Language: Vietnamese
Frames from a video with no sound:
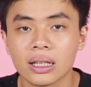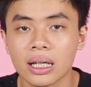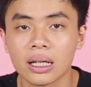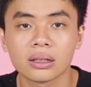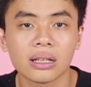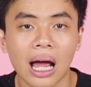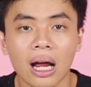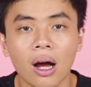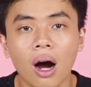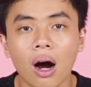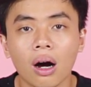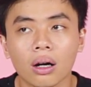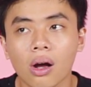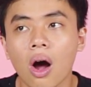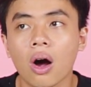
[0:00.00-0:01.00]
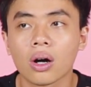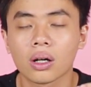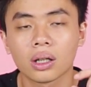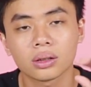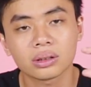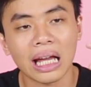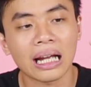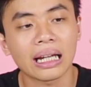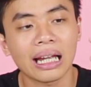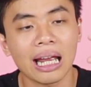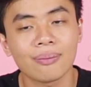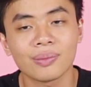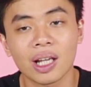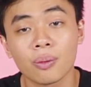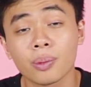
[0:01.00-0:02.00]
thì hiện tại họ còn có tặng
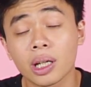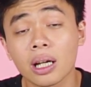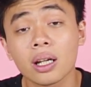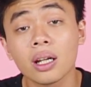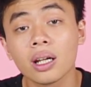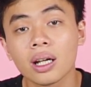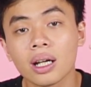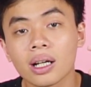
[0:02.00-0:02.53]
kèm thêm cái